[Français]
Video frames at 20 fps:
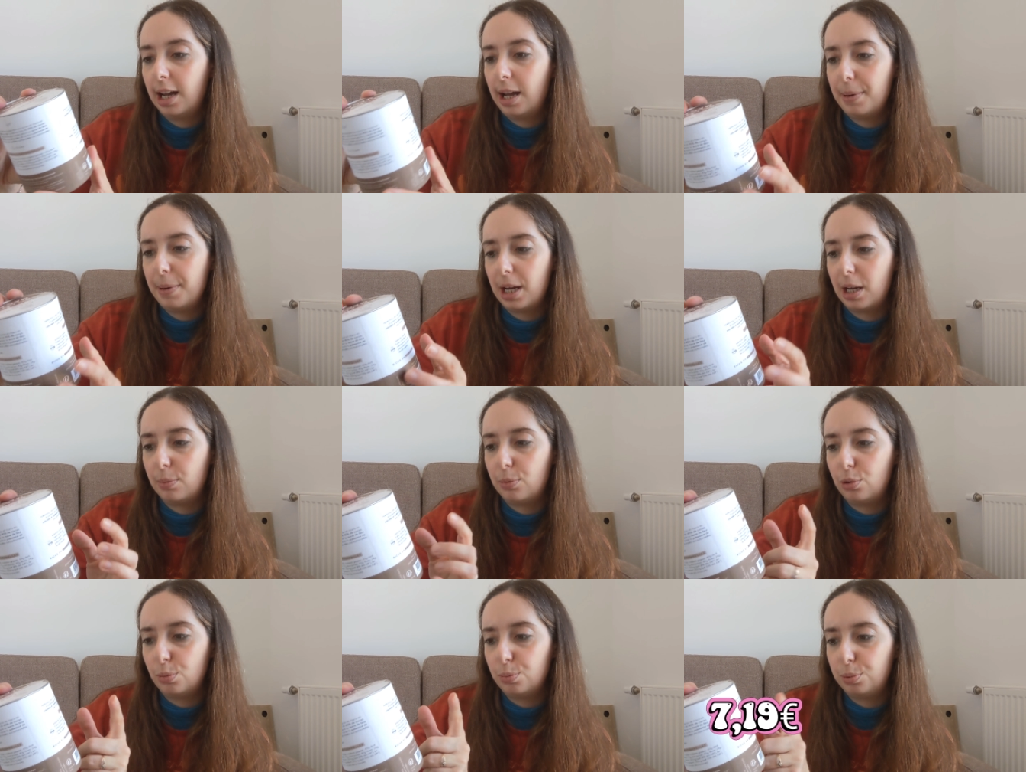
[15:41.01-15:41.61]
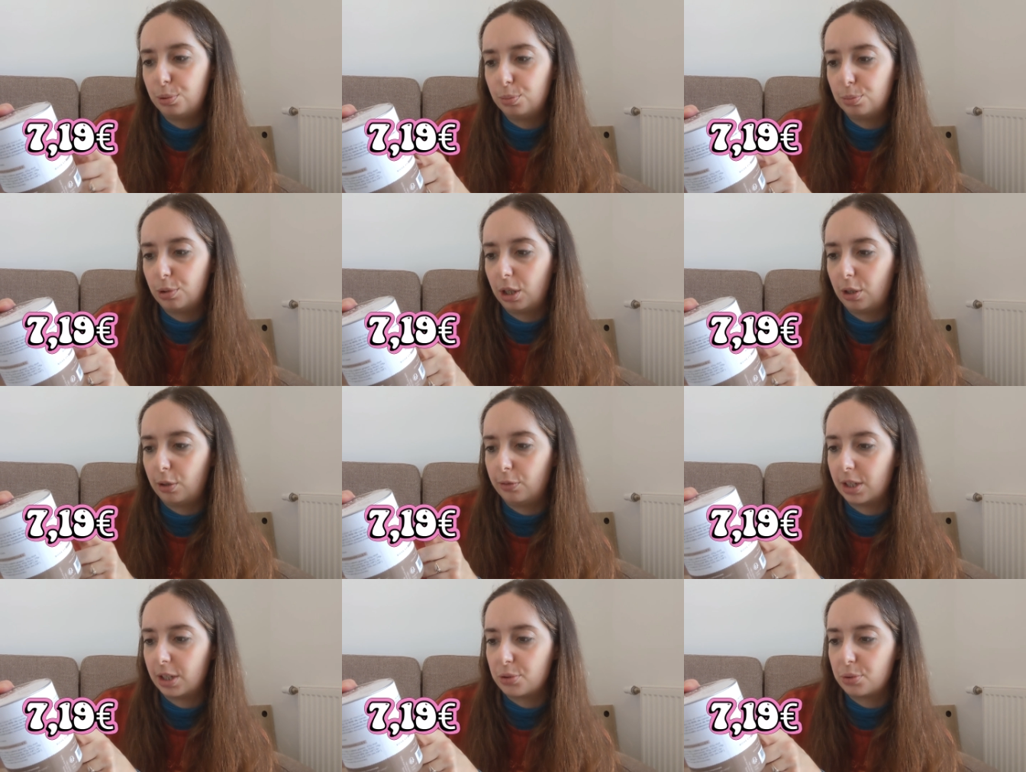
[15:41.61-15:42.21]
Apparemment on peut le
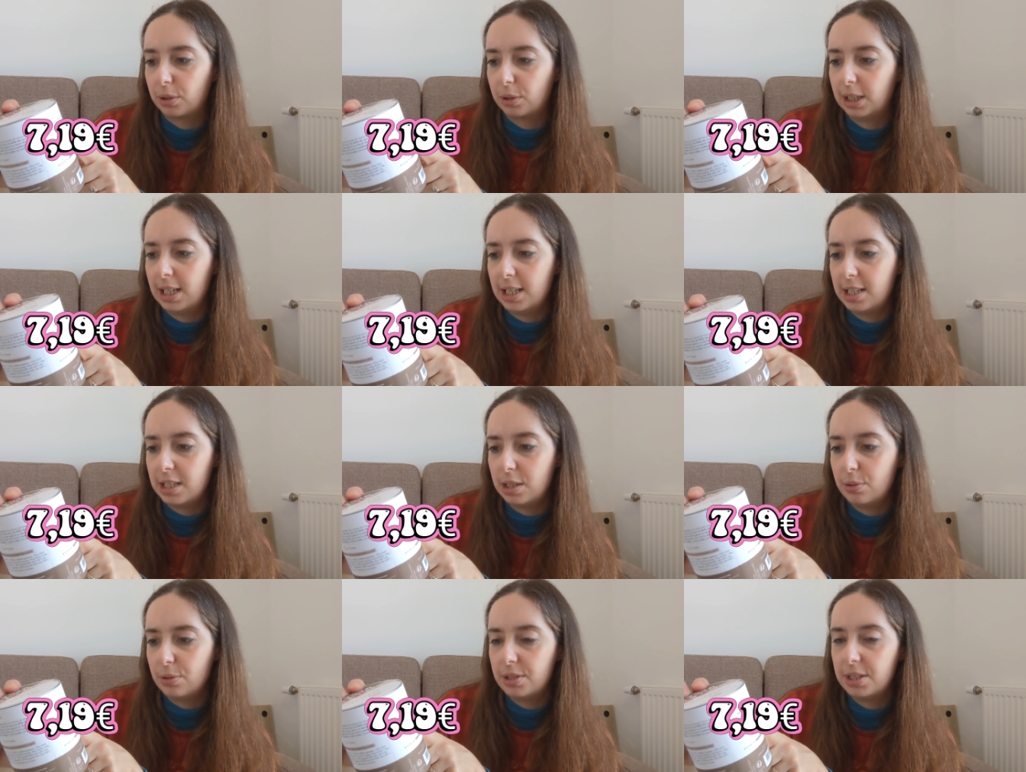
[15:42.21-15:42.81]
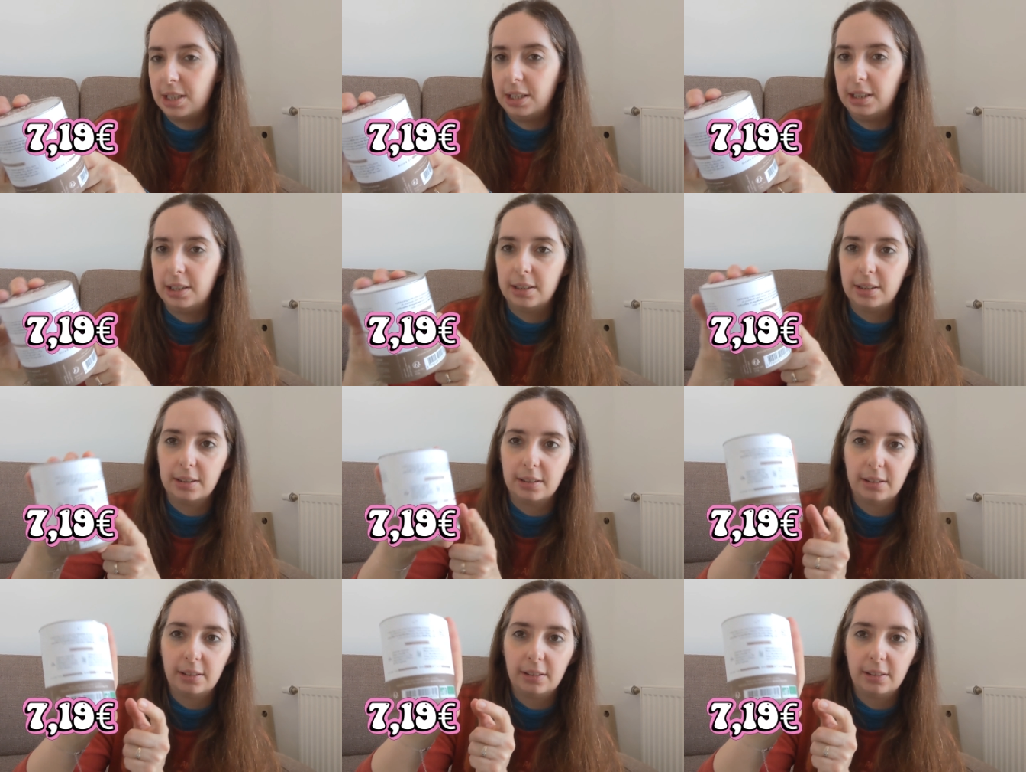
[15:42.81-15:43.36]
boire en version glacée aussi.